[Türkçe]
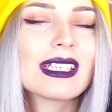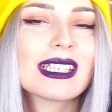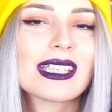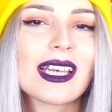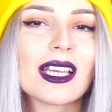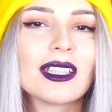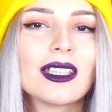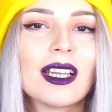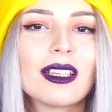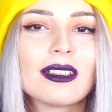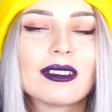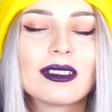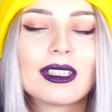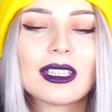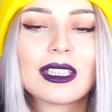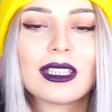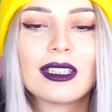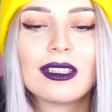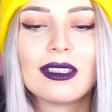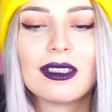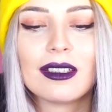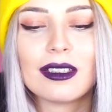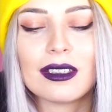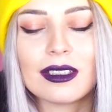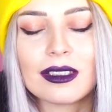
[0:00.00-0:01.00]
ve
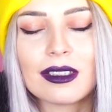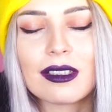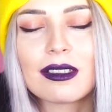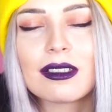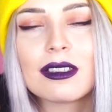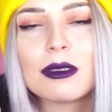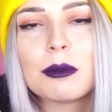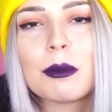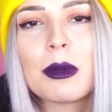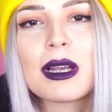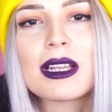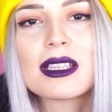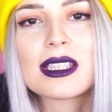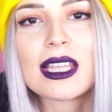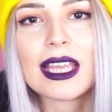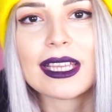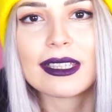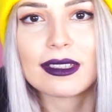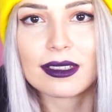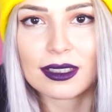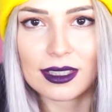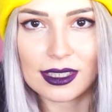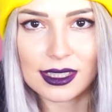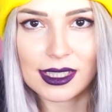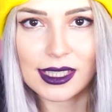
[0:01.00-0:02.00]
sanattaki inanılmaz
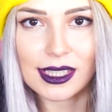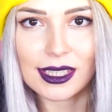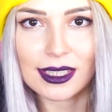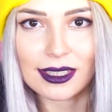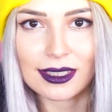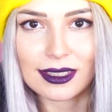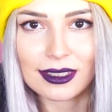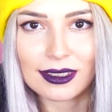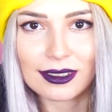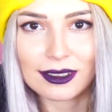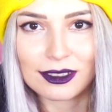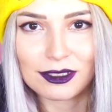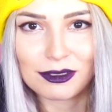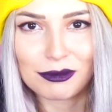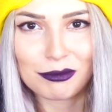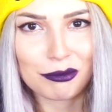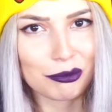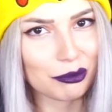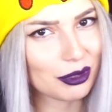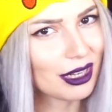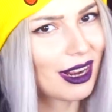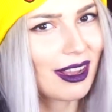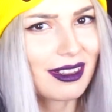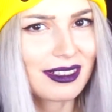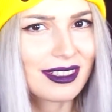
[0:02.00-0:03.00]
etkisi.
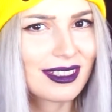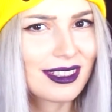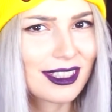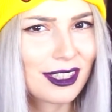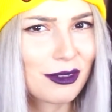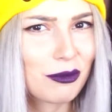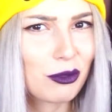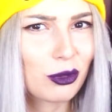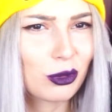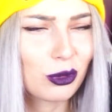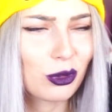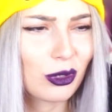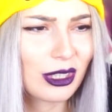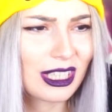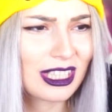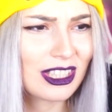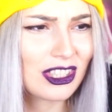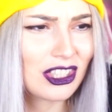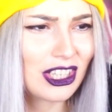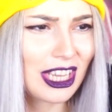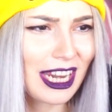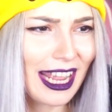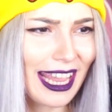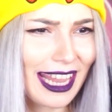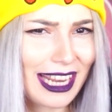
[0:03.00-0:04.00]
Birazcık da bunu
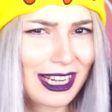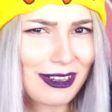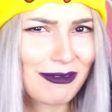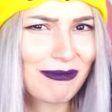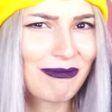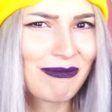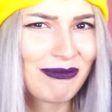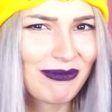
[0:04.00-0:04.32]
inceleyelim.